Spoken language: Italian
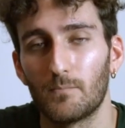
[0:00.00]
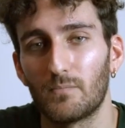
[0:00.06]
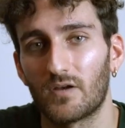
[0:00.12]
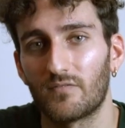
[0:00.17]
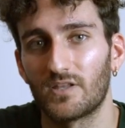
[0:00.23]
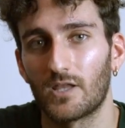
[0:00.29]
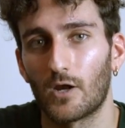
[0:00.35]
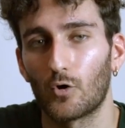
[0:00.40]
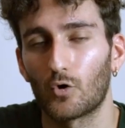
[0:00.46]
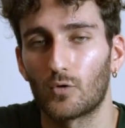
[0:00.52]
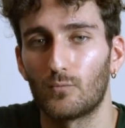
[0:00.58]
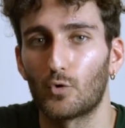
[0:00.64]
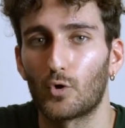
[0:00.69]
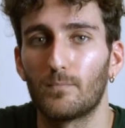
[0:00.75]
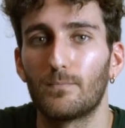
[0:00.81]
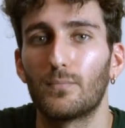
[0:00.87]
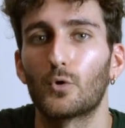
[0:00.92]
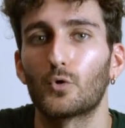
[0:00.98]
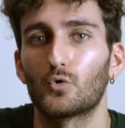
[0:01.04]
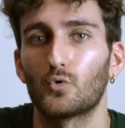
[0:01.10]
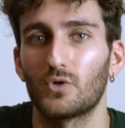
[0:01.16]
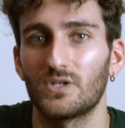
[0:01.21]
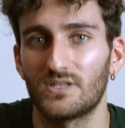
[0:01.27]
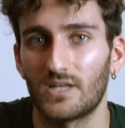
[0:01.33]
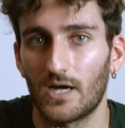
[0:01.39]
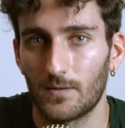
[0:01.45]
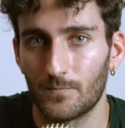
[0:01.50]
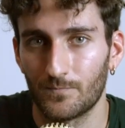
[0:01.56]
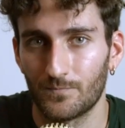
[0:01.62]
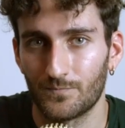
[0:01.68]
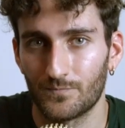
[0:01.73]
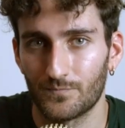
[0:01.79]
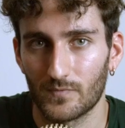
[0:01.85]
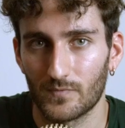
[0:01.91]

per vederlo come un'opportunità